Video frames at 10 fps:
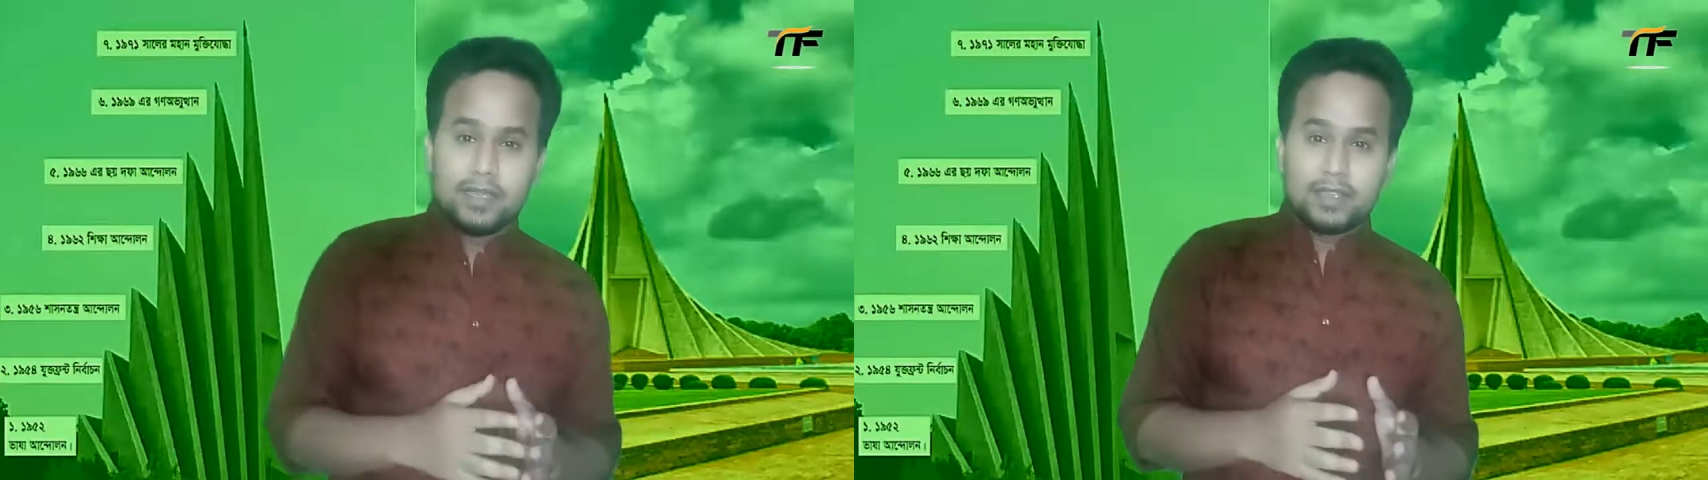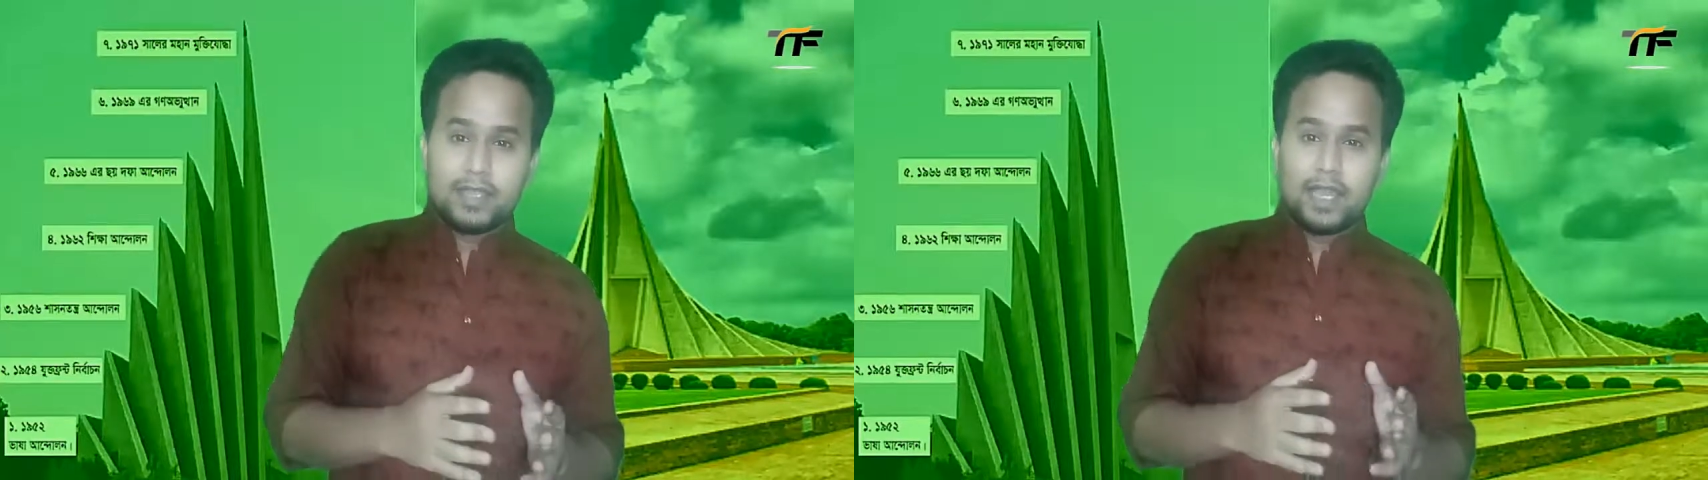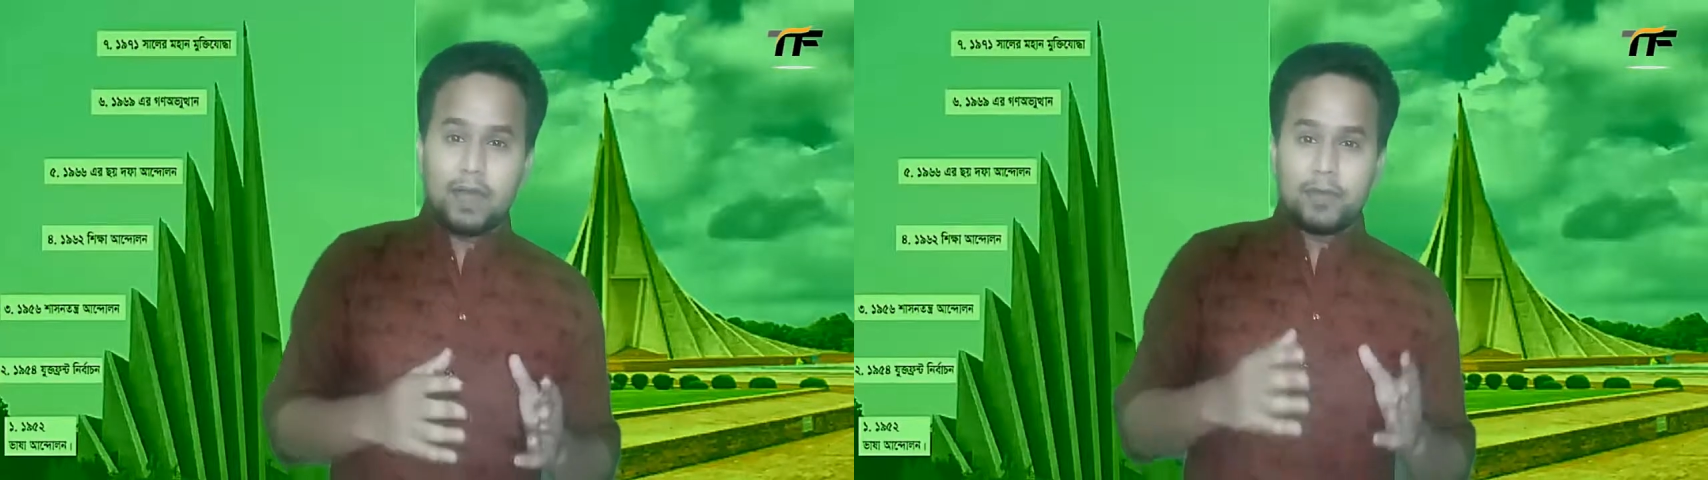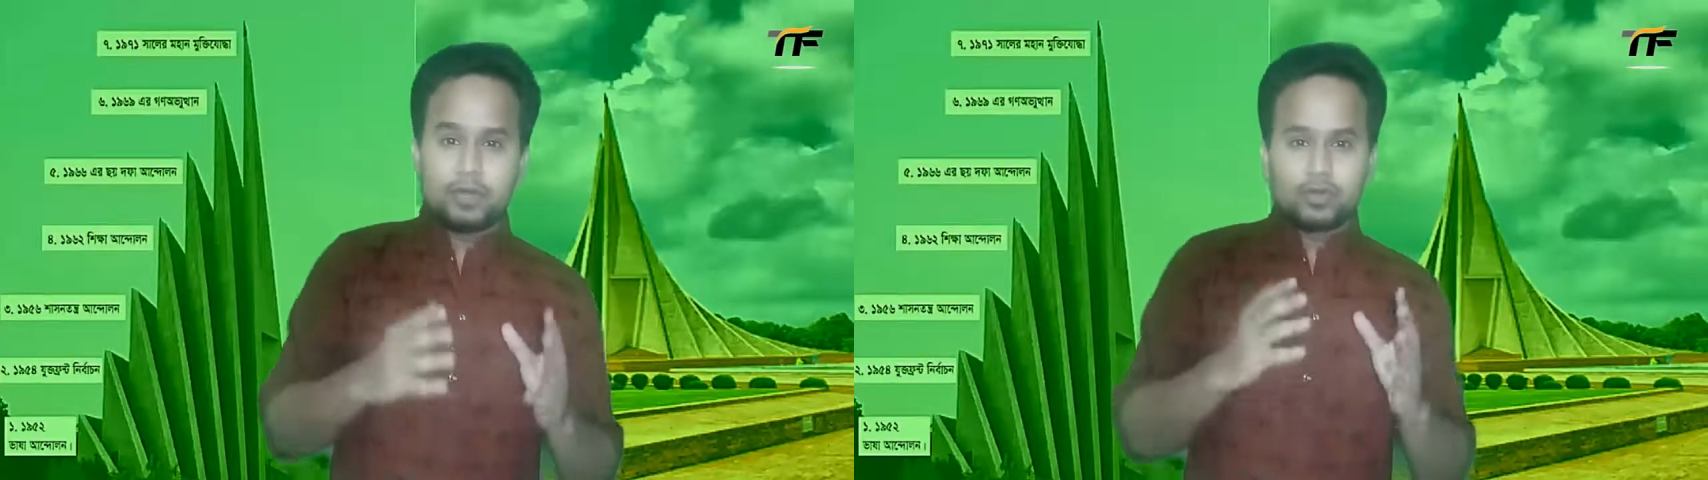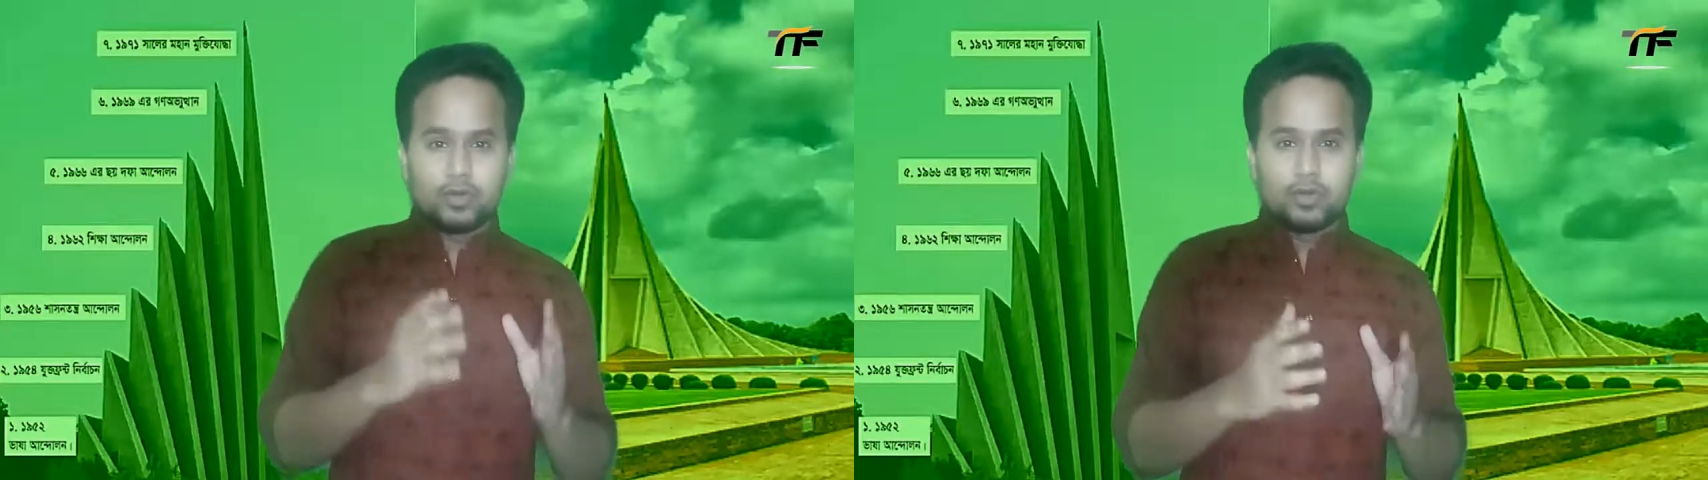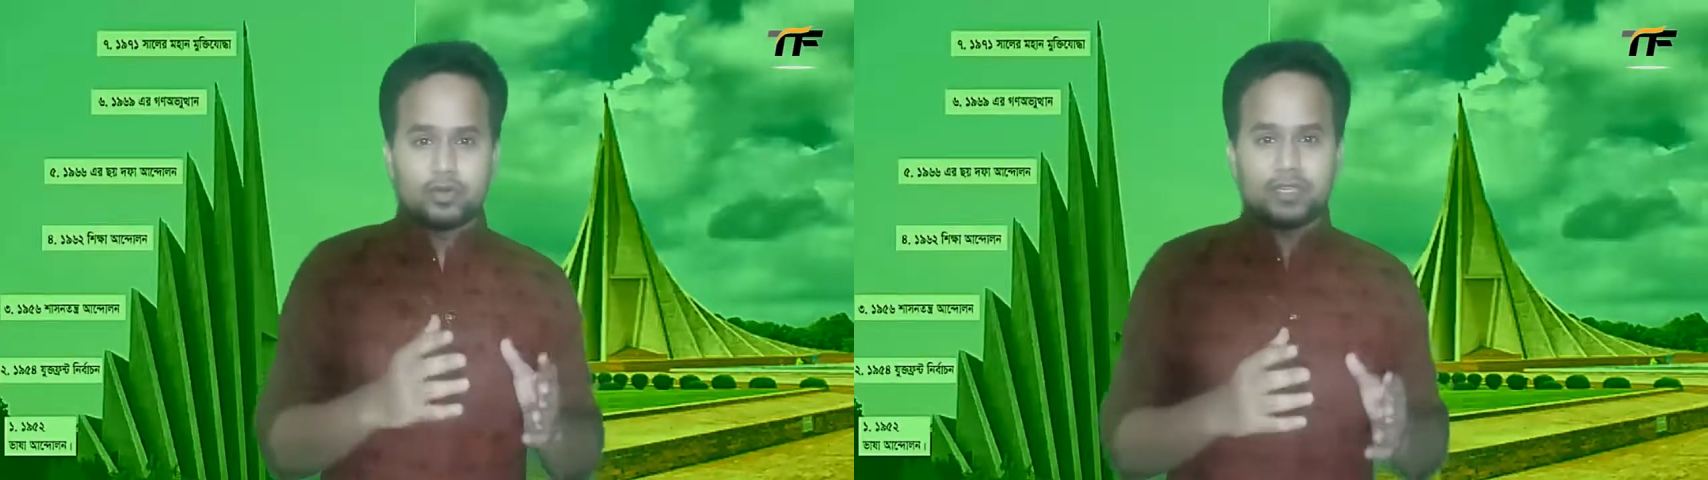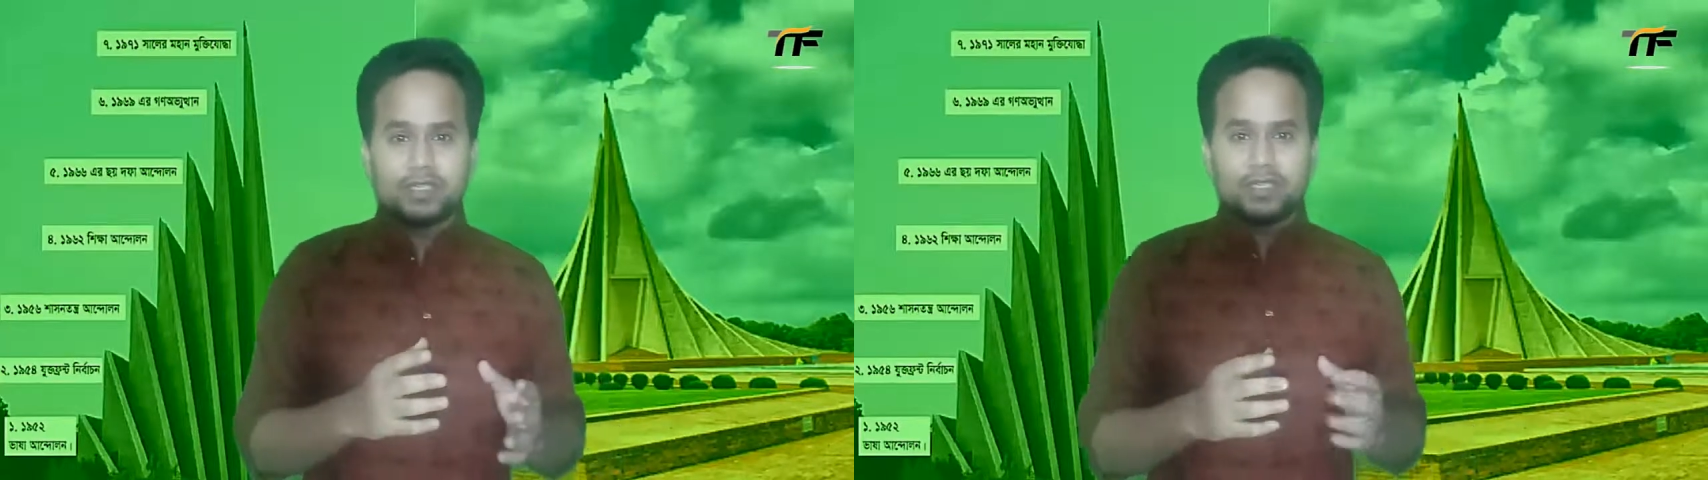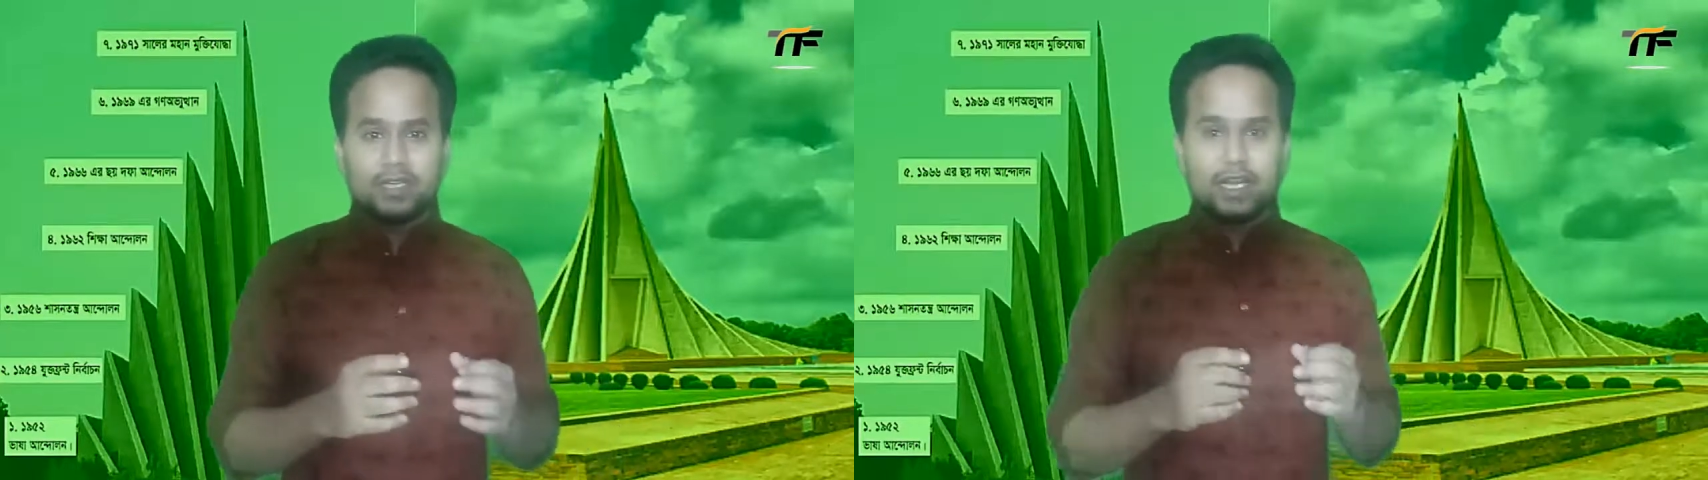থেকে আবারও শুরু
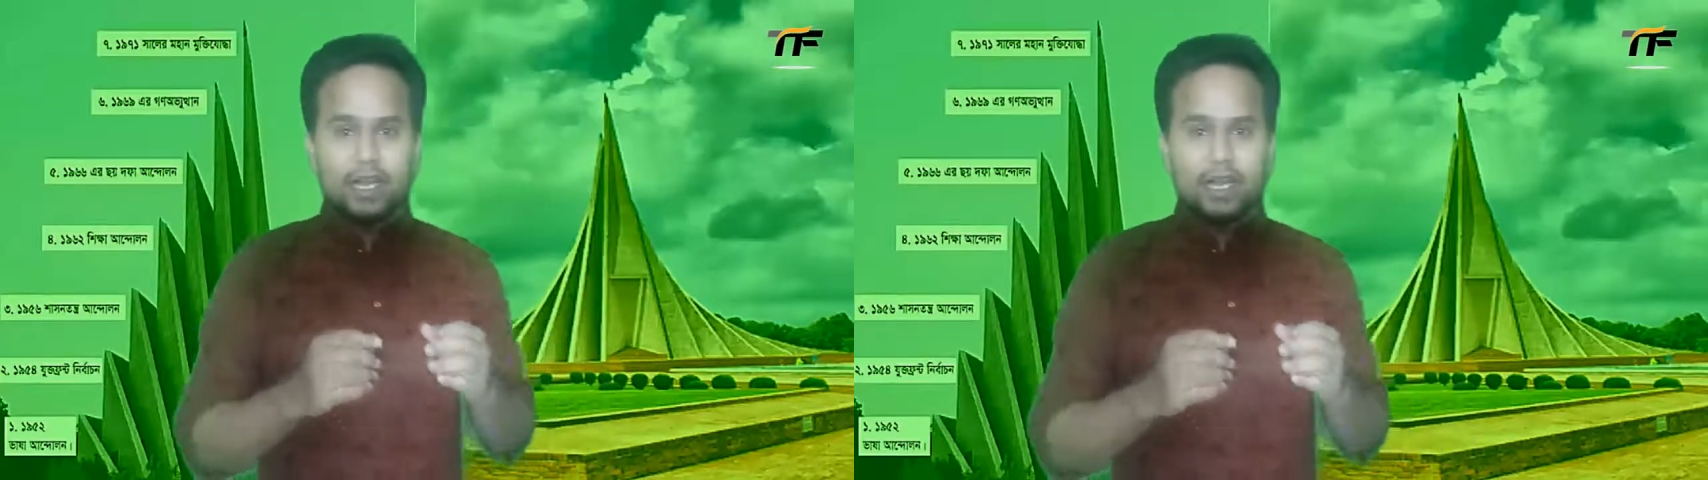করতেছি যে